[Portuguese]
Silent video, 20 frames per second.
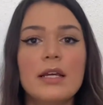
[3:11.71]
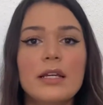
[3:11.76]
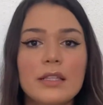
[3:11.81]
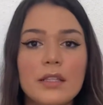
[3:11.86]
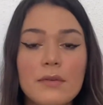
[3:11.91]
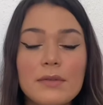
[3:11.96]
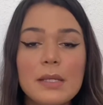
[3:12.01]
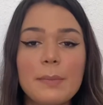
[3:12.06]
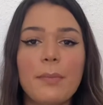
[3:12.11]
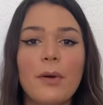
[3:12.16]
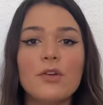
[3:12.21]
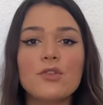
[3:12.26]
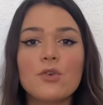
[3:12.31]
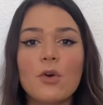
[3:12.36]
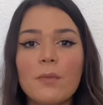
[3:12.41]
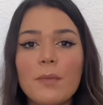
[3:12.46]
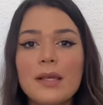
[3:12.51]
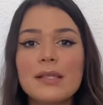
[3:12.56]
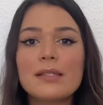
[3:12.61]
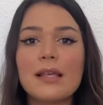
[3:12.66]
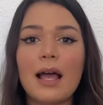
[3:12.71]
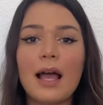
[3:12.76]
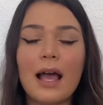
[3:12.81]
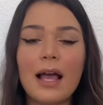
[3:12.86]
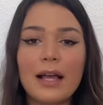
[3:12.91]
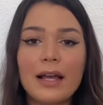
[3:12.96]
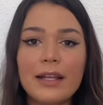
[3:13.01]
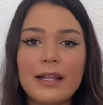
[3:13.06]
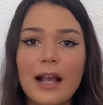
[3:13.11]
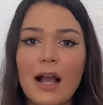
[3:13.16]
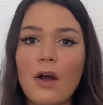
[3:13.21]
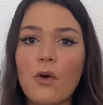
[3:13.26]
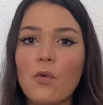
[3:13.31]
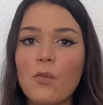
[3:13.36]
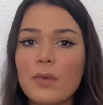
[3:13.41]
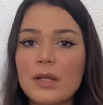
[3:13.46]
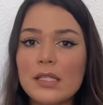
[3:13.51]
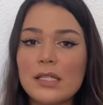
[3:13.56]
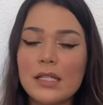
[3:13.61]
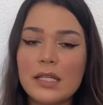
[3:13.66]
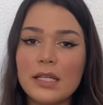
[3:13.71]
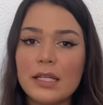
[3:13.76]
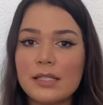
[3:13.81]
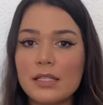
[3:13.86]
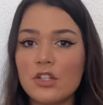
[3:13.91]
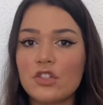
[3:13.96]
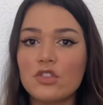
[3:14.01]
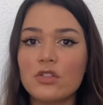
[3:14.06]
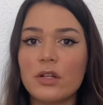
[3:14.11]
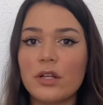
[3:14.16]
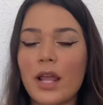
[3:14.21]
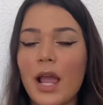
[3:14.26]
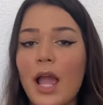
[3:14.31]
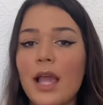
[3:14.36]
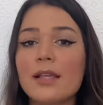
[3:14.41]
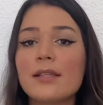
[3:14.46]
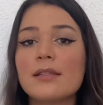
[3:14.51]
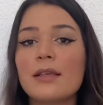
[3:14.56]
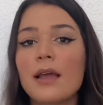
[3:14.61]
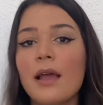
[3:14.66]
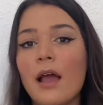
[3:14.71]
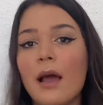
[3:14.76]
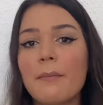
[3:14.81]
Então você pode começar a criar algumas linhas editoriais